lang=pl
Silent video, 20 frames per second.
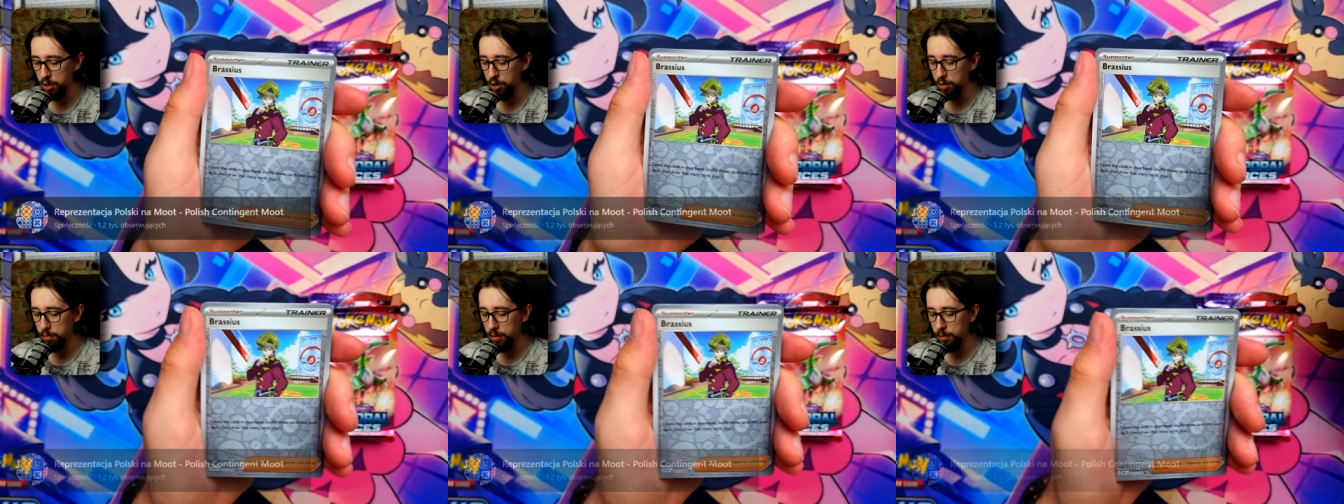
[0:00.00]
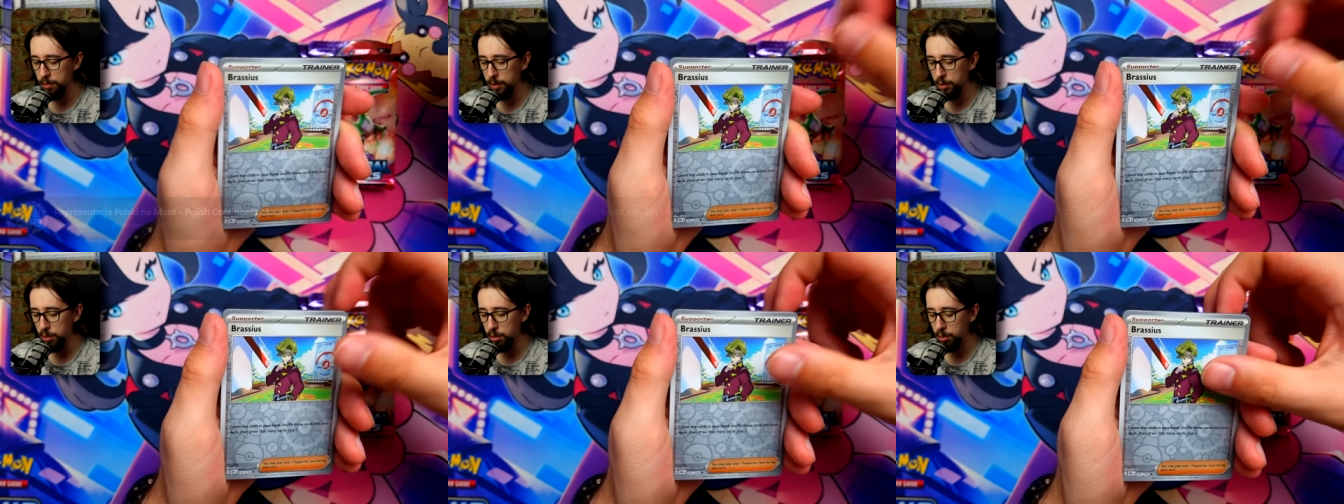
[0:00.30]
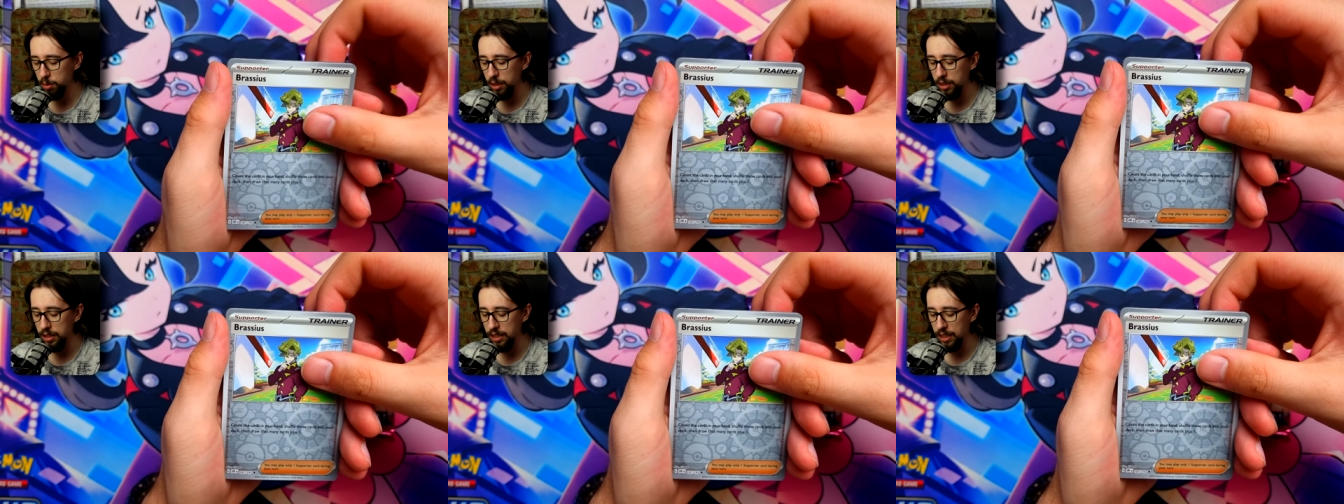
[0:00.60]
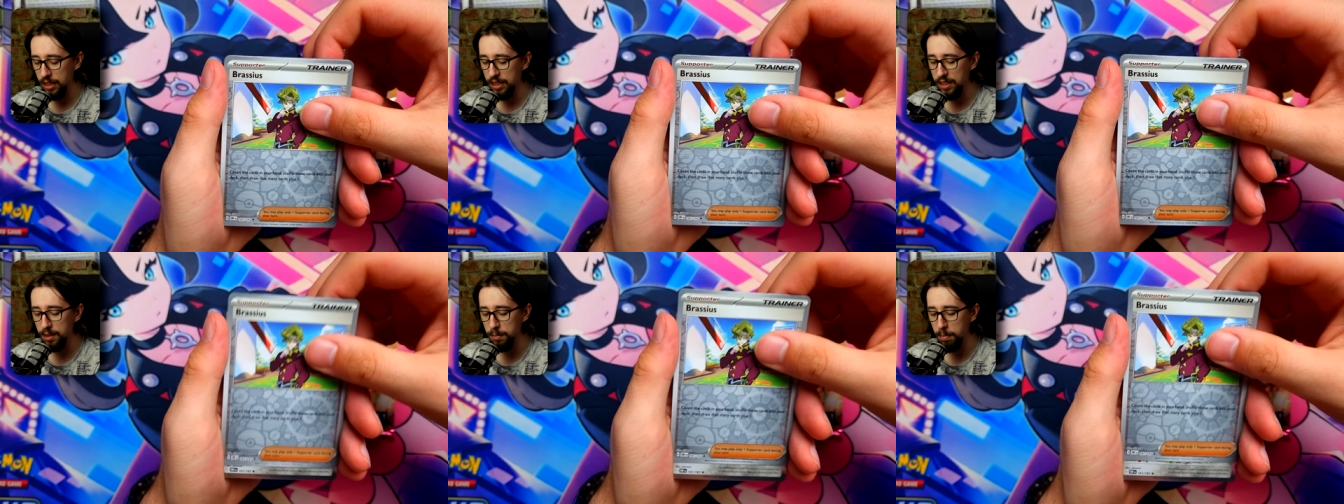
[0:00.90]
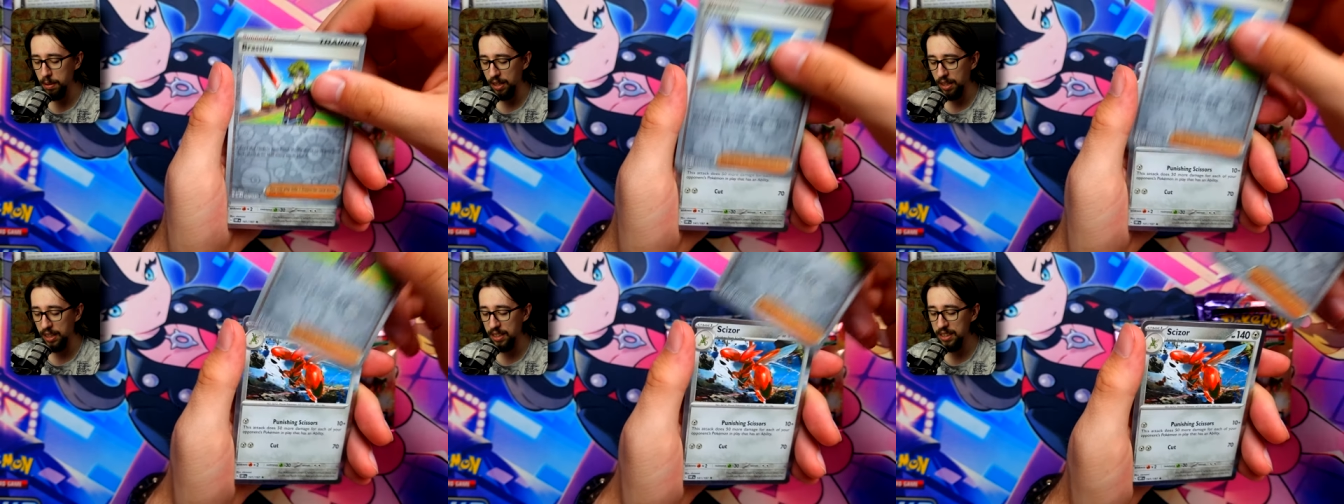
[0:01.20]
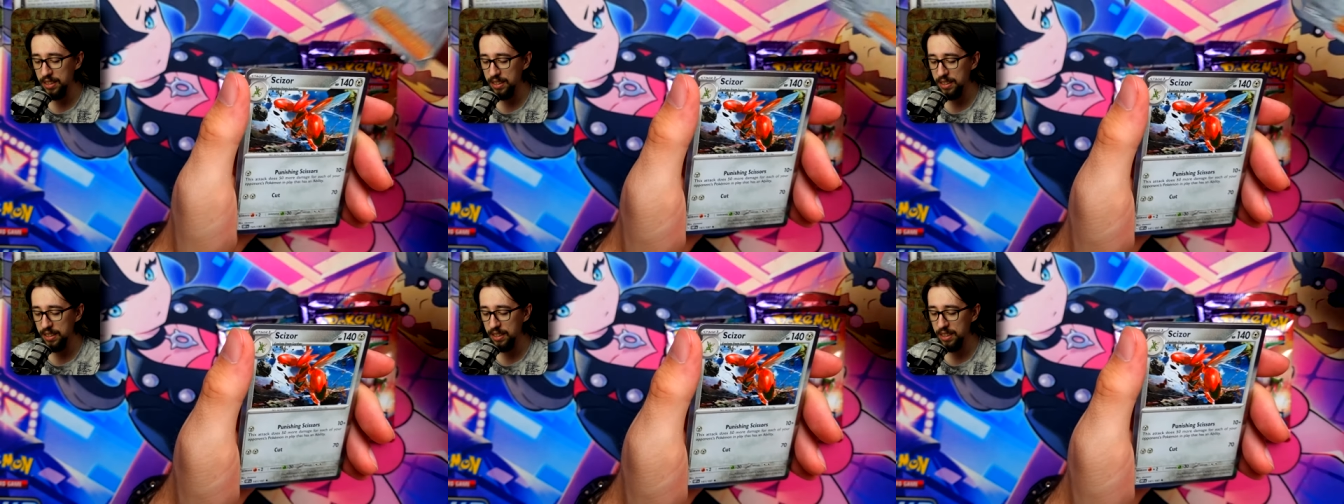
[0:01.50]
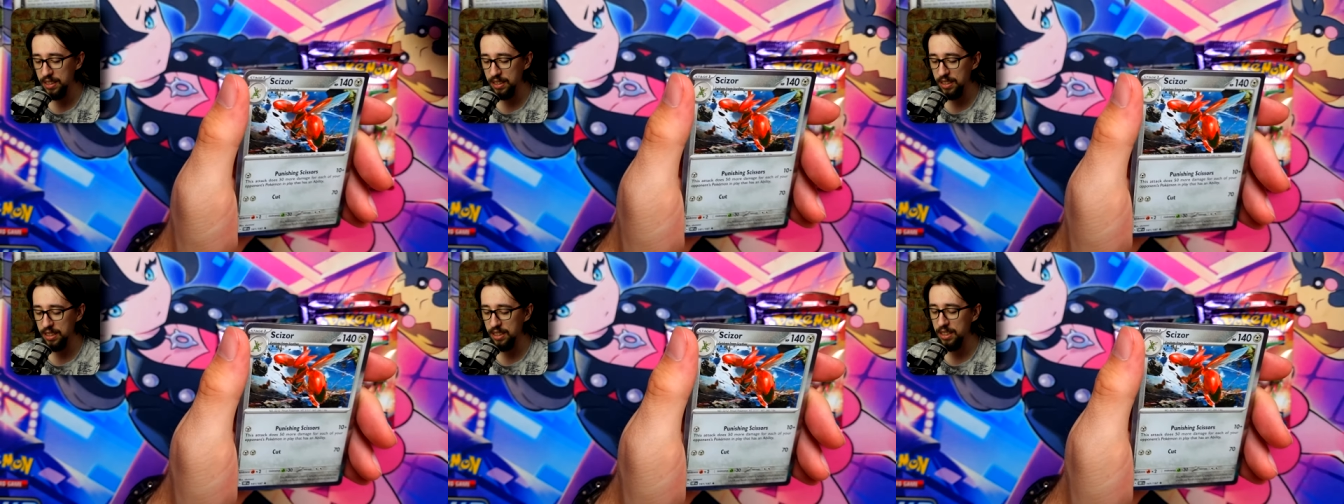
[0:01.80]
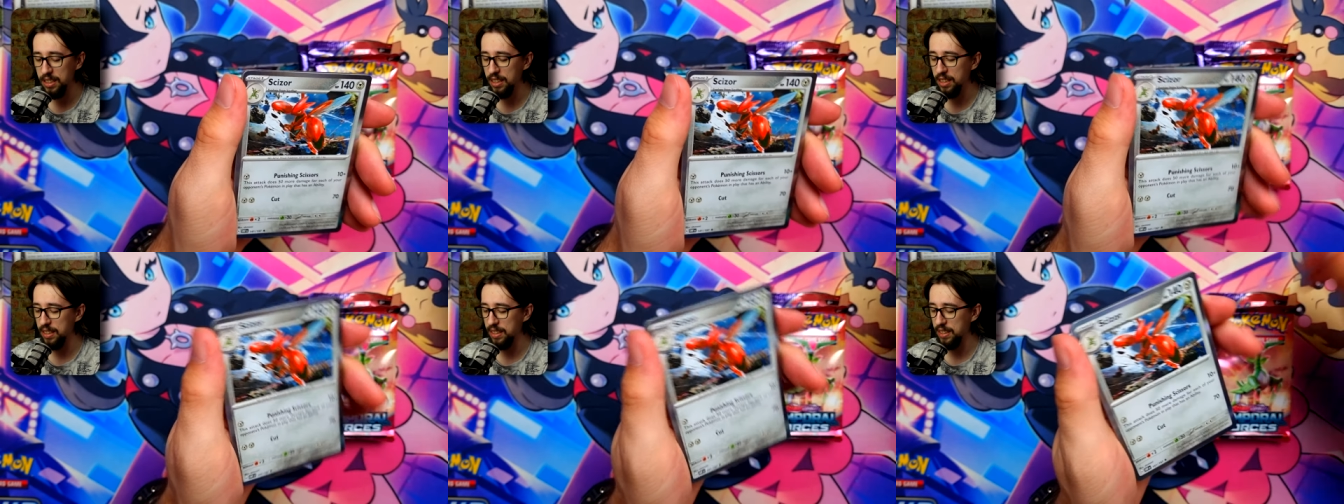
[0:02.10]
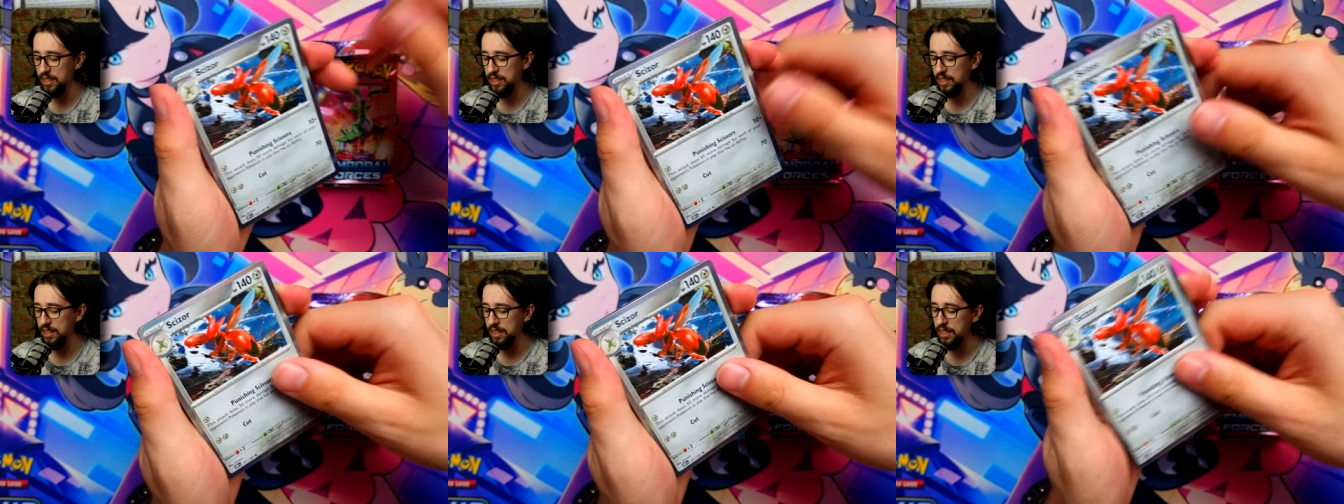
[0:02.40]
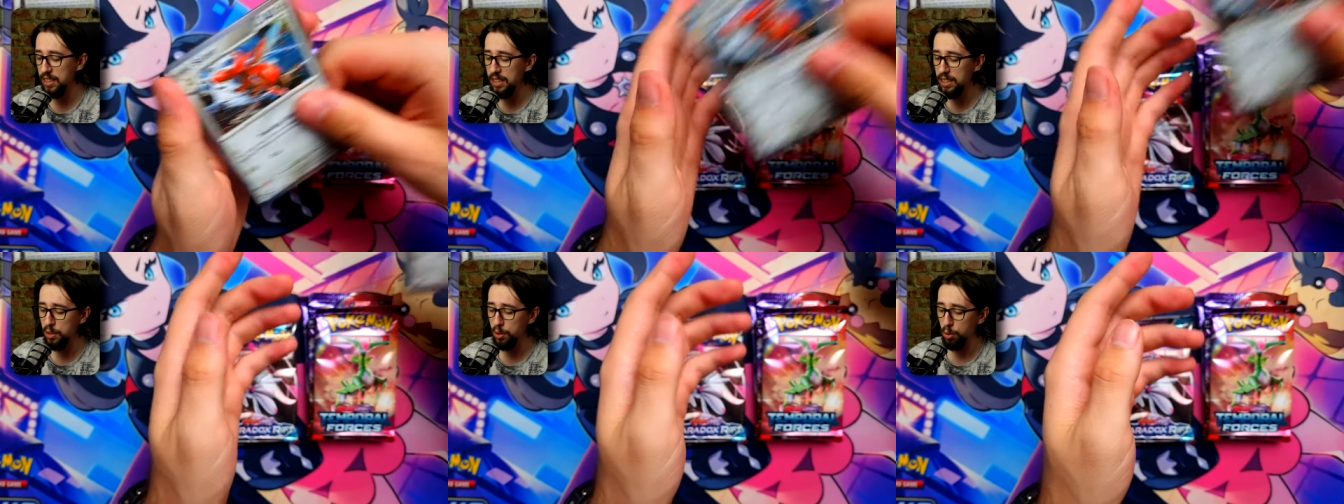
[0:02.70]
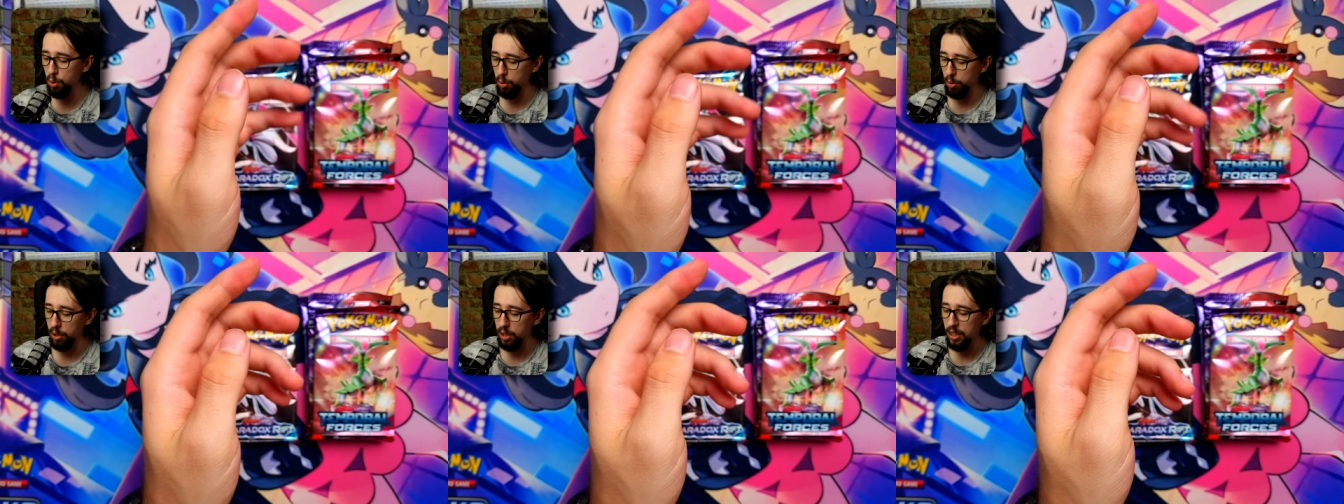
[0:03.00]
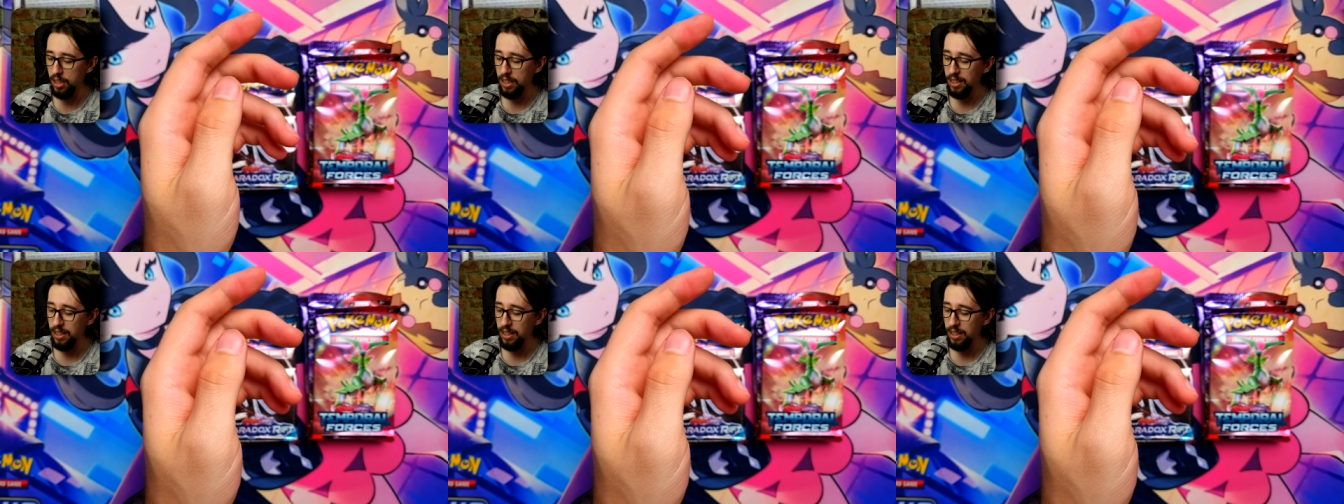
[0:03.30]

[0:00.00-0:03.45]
Czy mamy coś? To nie jest. Bryce jest i Caesar.